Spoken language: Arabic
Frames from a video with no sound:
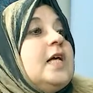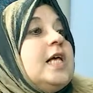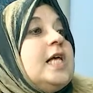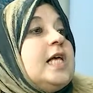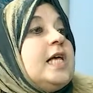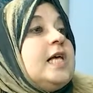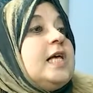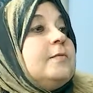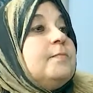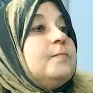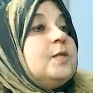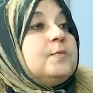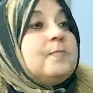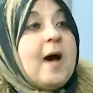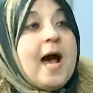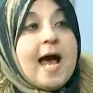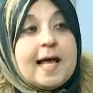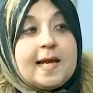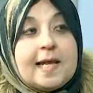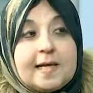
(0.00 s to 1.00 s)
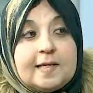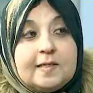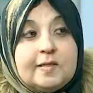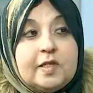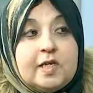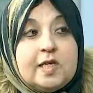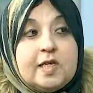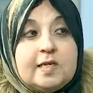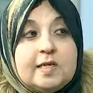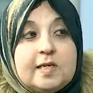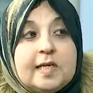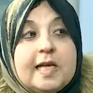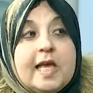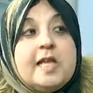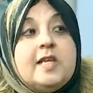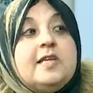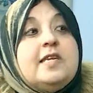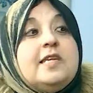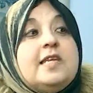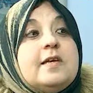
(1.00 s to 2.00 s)
آه، مصباح علاء الدين
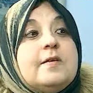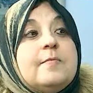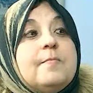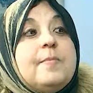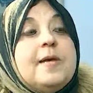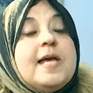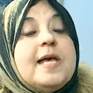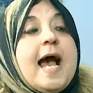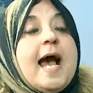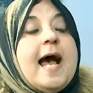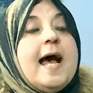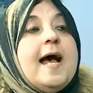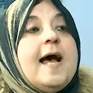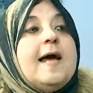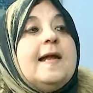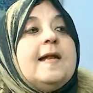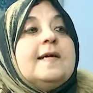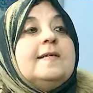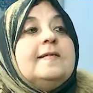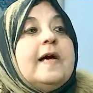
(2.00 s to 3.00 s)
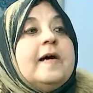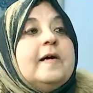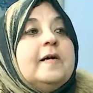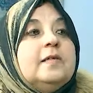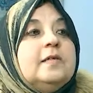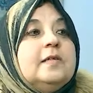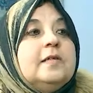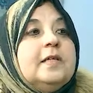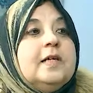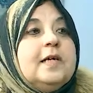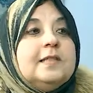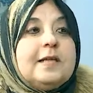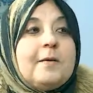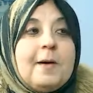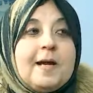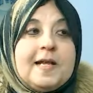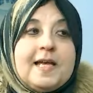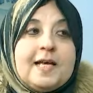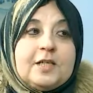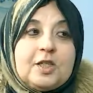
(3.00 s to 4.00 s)
جه بيحقق لك ده
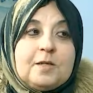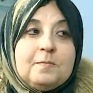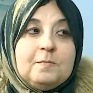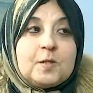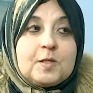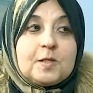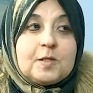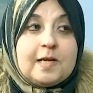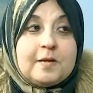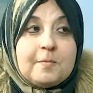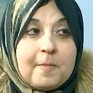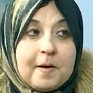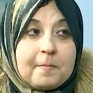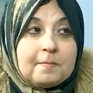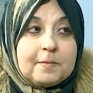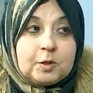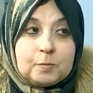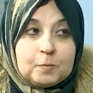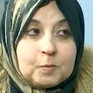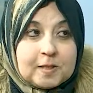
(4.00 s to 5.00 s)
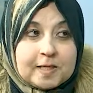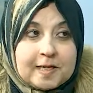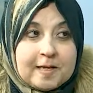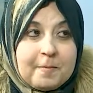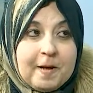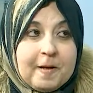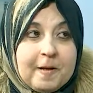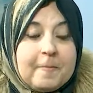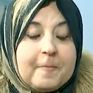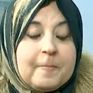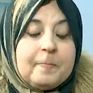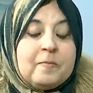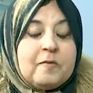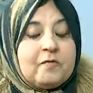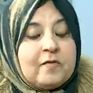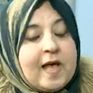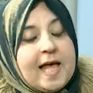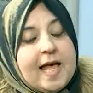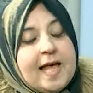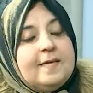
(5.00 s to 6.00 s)
طبعا هي عشان مسلمه مش مسلمه
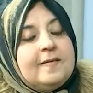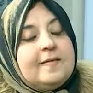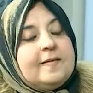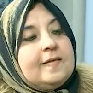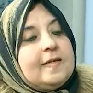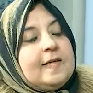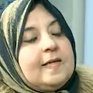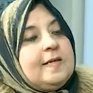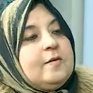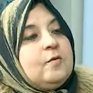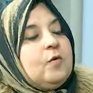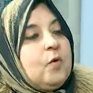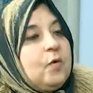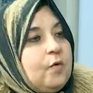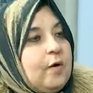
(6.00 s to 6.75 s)
فقالت ان هو